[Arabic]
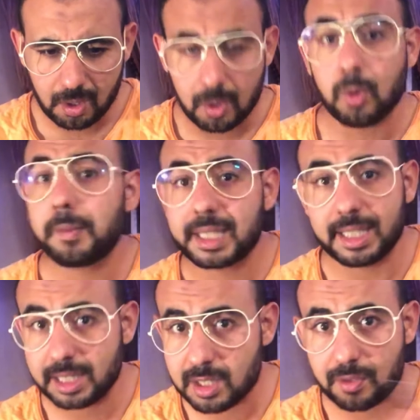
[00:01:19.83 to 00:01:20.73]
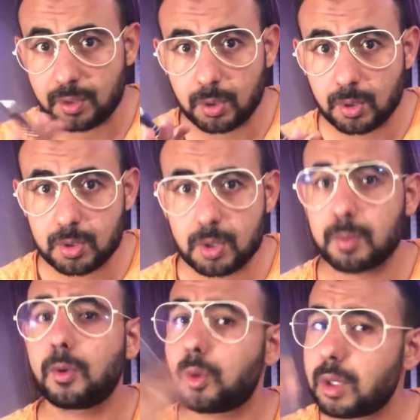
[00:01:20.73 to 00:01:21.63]
وما كايناش في اليوتيوب
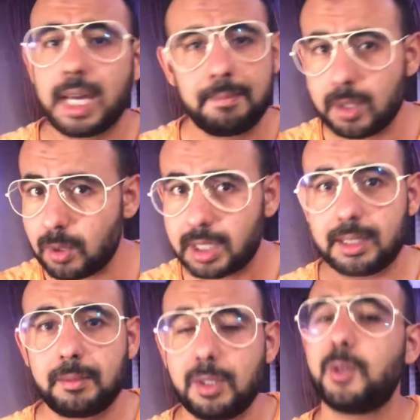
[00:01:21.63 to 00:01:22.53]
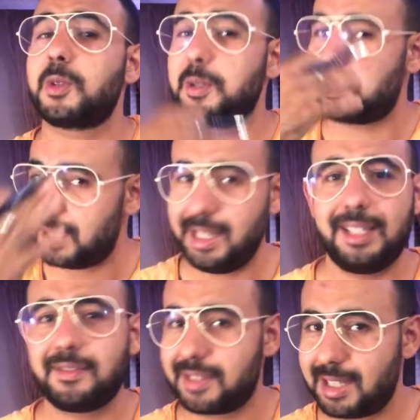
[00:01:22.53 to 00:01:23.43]
والله ما واخدم من اليوتيوب انا
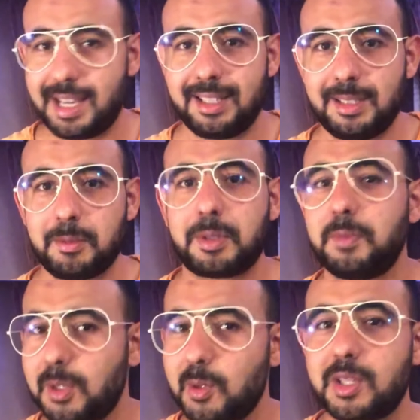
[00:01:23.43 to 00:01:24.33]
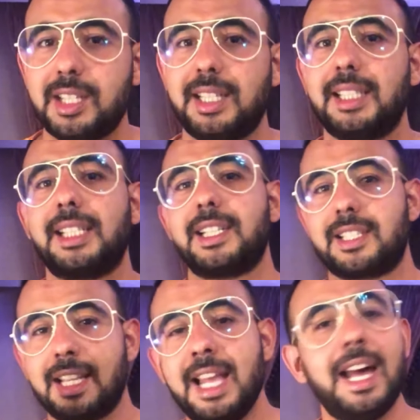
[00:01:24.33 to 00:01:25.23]
حلفت كاع باش ما يقولش لك هذاك
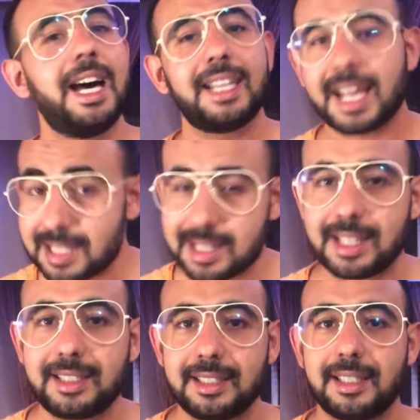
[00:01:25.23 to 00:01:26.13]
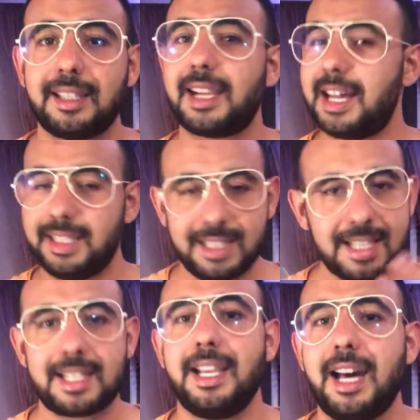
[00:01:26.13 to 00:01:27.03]
انا اصلا راه
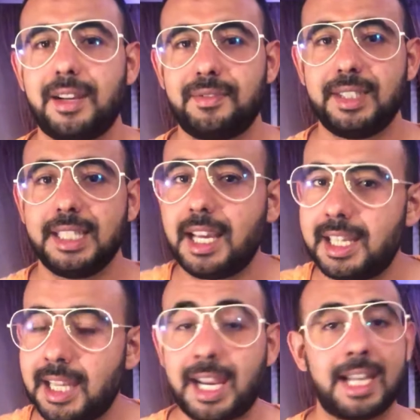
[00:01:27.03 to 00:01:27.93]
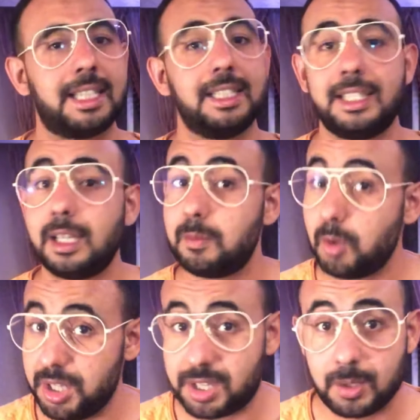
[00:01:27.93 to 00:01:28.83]
الناس اللي عارفيني انا راه كندير
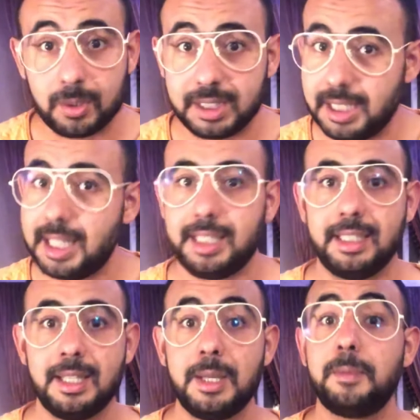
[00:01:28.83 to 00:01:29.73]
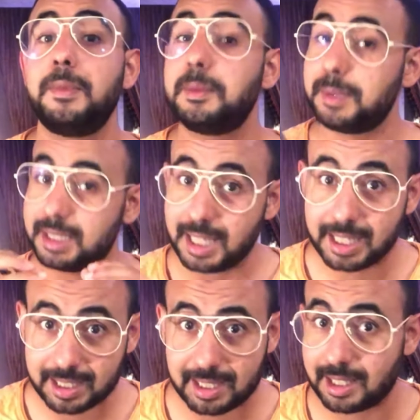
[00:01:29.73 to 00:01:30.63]
المحتوى ديالي من
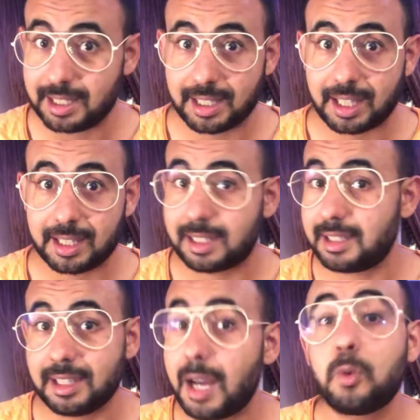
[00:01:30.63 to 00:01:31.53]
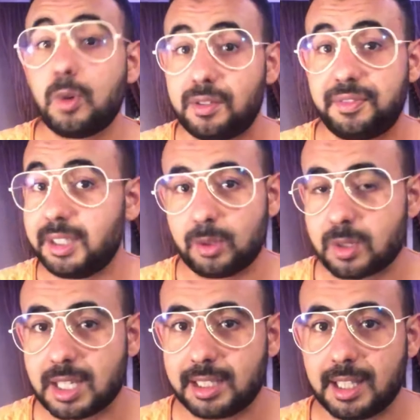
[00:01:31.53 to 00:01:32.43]
بدايه الاول فيديو
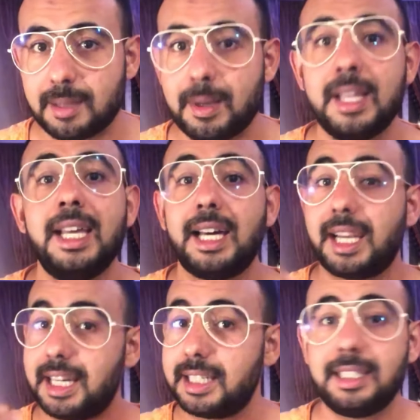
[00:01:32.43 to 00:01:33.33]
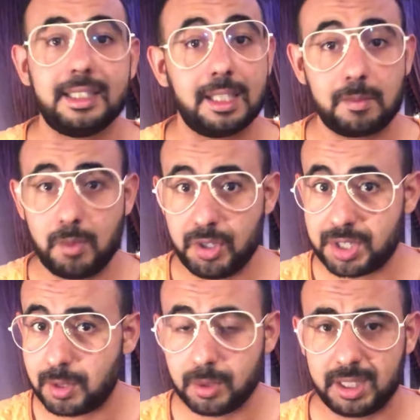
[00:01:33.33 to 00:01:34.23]
حتى دابا راه كندير
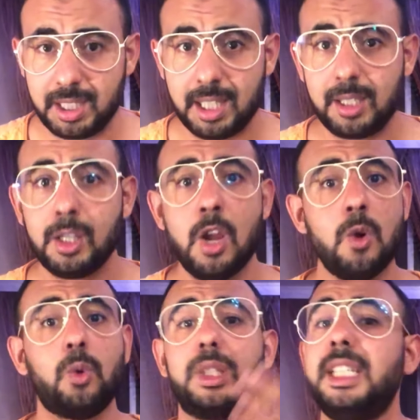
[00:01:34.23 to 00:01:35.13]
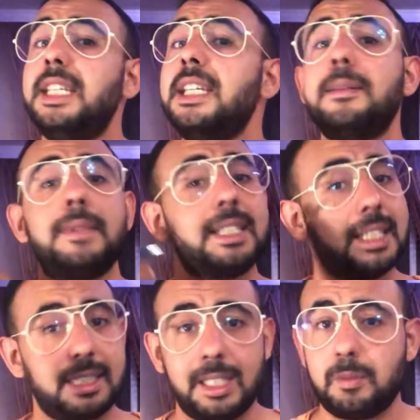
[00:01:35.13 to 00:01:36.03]
المحتوى ديالي وديما
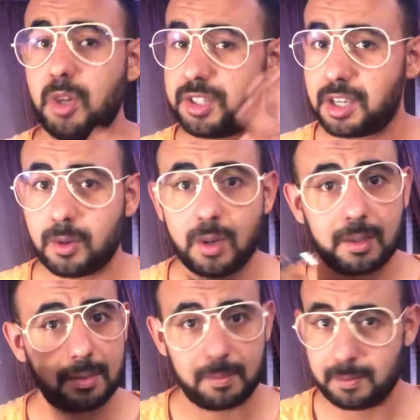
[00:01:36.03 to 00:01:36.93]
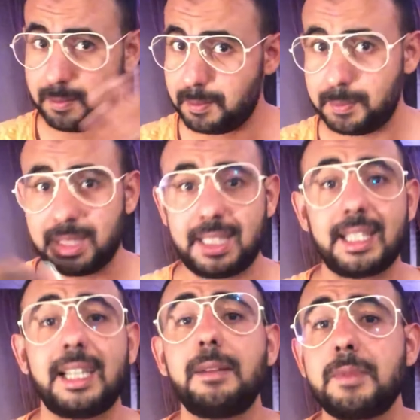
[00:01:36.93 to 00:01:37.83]
كندير محتوى نبدل
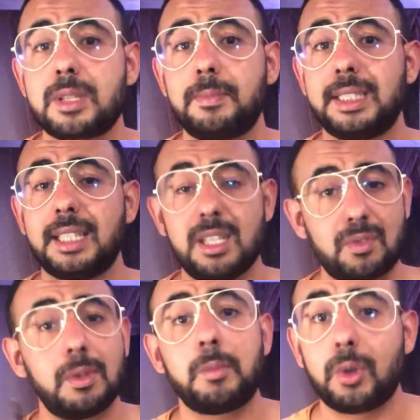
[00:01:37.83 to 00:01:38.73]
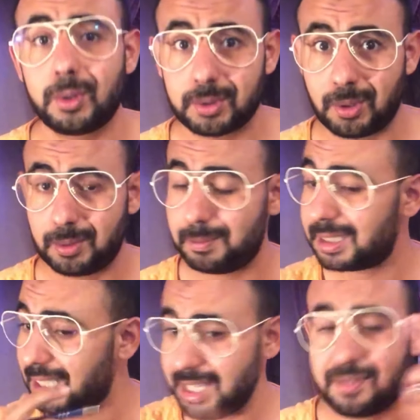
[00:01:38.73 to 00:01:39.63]
غير باش ما نطيحش في المونوطون ما
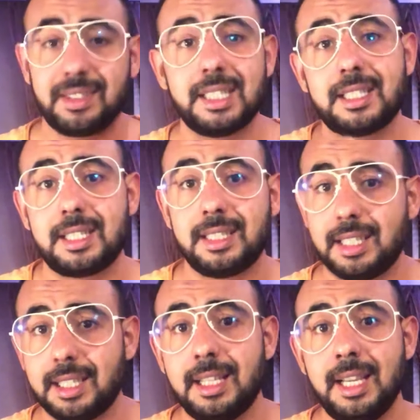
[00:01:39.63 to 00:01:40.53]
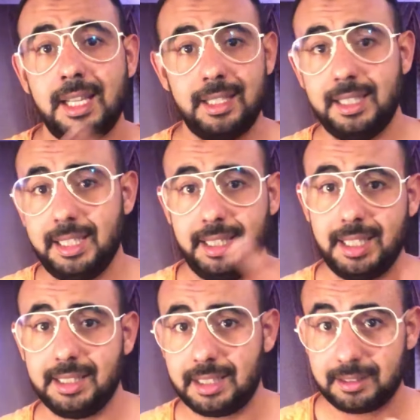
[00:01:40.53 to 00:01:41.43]
نطيحش في داك الشيء ديال
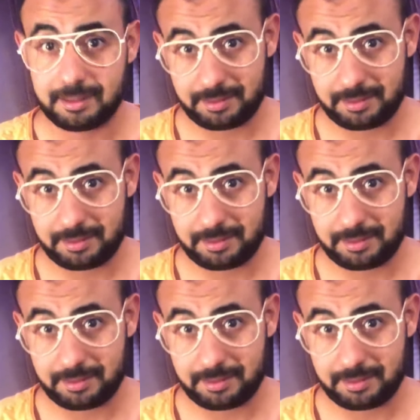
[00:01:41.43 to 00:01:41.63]
الاعاده